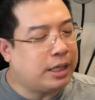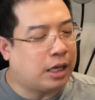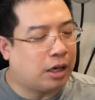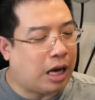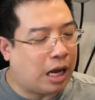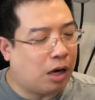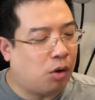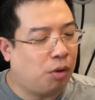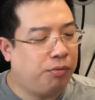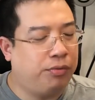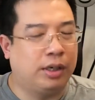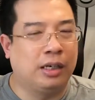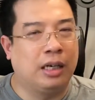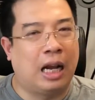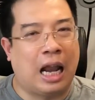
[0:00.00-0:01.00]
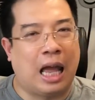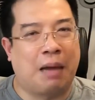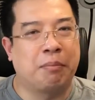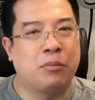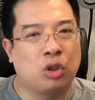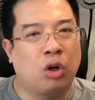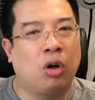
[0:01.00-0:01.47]
rằng đã góp phần
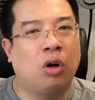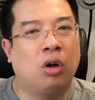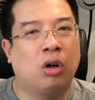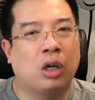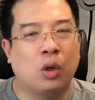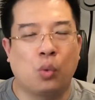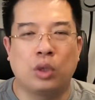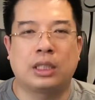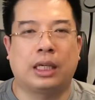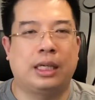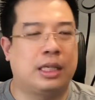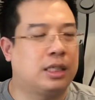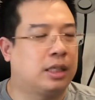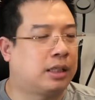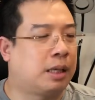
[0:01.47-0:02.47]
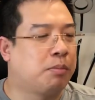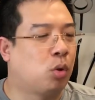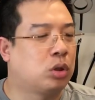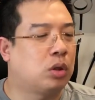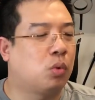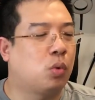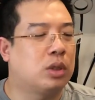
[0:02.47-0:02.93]
làm cho cái cuốn sách này trở thành một
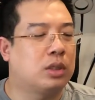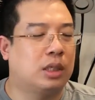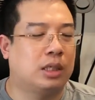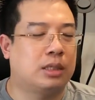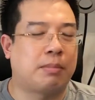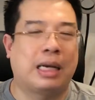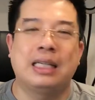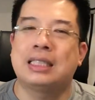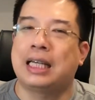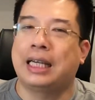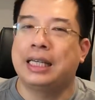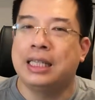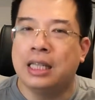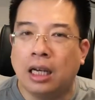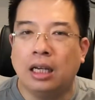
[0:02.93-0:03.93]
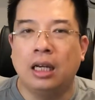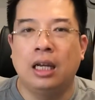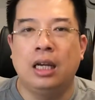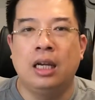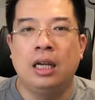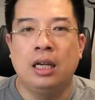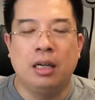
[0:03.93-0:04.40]
trong cuốn sách bán chạy nhất.
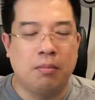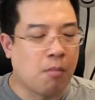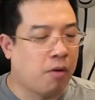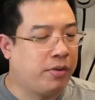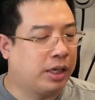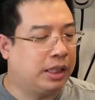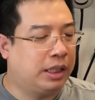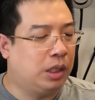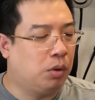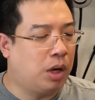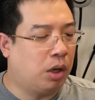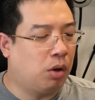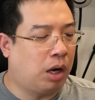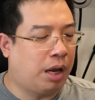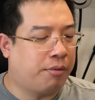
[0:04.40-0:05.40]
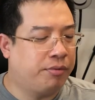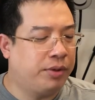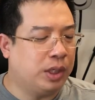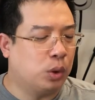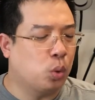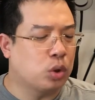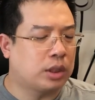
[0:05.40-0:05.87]
Bởi vì cái tiêu đề đó là
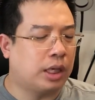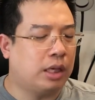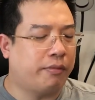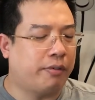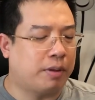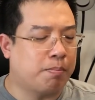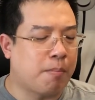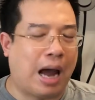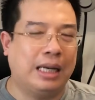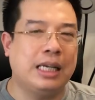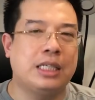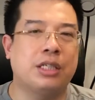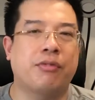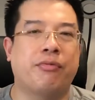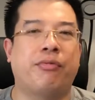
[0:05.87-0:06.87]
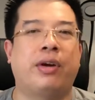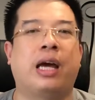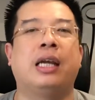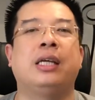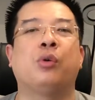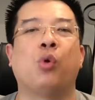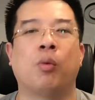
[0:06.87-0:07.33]
vị tu sĩ đã phải bán đi chiếc
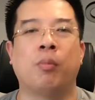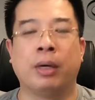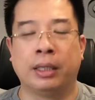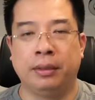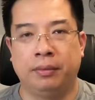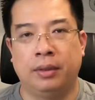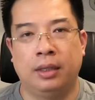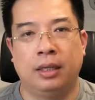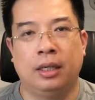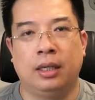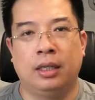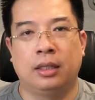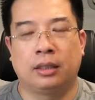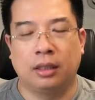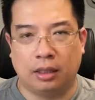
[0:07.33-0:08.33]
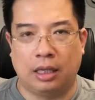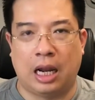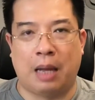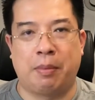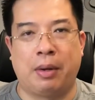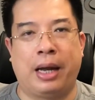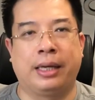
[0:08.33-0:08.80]
Ferrari của mình, tức
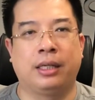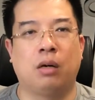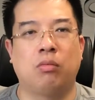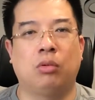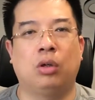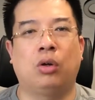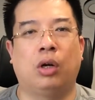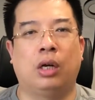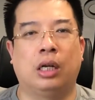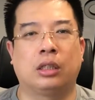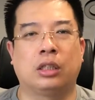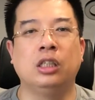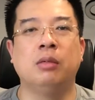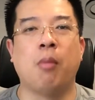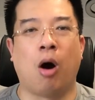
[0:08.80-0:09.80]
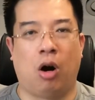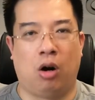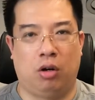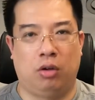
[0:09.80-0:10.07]
là một hành động nó gọi là từ bỏ.